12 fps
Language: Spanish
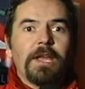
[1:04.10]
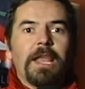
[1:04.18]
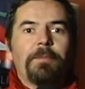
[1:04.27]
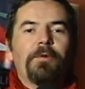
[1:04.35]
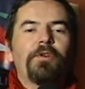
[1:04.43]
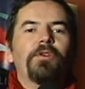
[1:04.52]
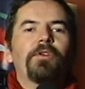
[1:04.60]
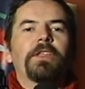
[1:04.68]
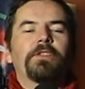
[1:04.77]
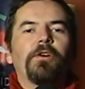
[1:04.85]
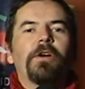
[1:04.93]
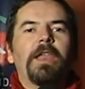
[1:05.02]
el apoyo
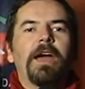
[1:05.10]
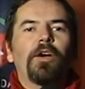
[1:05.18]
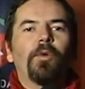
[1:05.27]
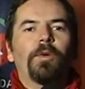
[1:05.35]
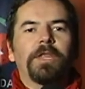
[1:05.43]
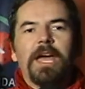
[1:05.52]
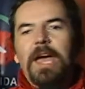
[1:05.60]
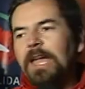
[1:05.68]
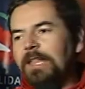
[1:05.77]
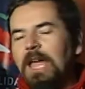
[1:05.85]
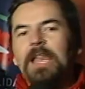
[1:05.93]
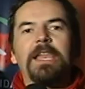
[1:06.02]
de toda la comunidad
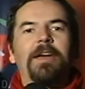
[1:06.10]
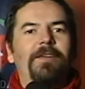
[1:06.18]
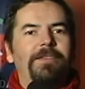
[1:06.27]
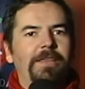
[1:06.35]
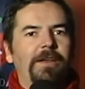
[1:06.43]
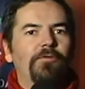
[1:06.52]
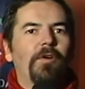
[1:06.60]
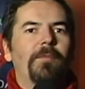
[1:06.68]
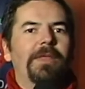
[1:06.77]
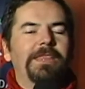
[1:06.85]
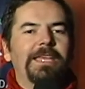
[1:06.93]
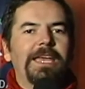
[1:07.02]
en levantar
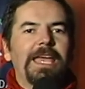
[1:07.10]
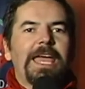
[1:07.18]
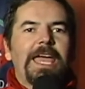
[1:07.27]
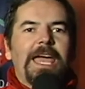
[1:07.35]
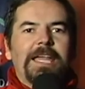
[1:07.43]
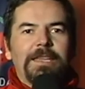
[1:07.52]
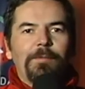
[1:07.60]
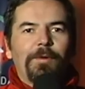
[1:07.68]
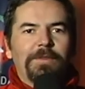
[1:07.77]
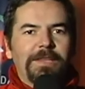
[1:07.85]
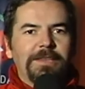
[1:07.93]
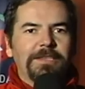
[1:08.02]
nuevamente este
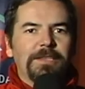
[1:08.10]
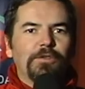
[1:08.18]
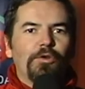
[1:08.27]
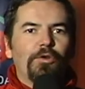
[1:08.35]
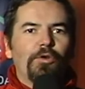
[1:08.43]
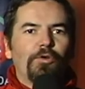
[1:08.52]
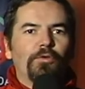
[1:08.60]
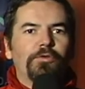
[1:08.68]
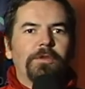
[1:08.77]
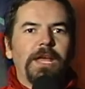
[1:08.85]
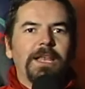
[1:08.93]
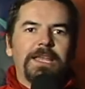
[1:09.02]
importante centro
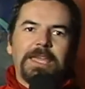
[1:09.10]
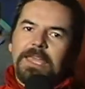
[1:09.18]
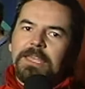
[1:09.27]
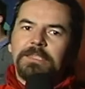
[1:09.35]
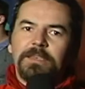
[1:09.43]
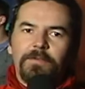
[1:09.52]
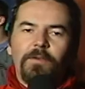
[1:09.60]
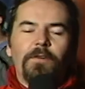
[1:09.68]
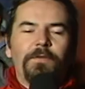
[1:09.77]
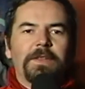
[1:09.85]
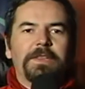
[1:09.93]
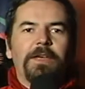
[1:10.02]
cultural que se vio
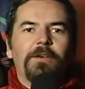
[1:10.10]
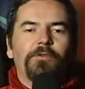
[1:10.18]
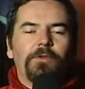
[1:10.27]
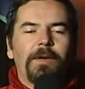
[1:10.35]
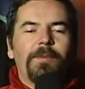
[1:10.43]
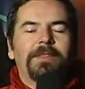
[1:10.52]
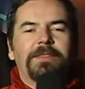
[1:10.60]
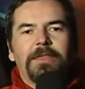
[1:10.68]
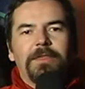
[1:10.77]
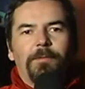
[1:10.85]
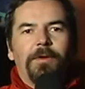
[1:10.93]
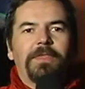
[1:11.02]
afectado
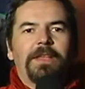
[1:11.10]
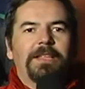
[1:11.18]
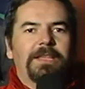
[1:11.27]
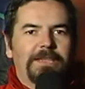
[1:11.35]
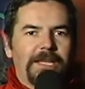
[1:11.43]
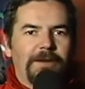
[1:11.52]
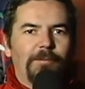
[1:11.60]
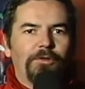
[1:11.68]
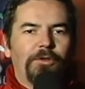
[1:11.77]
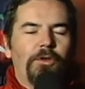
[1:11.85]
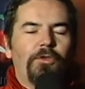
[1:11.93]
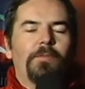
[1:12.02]
duramente después del
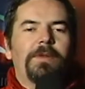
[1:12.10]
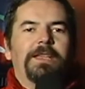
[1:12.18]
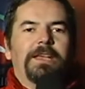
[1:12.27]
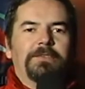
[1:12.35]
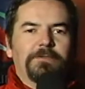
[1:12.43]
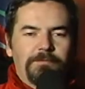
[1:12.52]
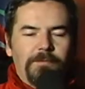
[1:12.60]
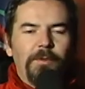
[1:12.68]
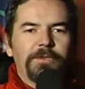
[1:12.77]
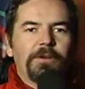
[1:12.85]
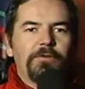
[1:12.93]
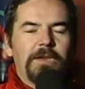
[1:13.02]
terremoto de 2010.
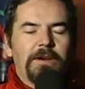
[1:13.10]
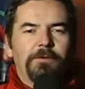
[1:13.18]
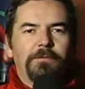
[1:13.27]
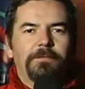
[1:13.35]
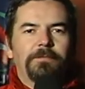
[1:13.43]
Vamos a escucharlo.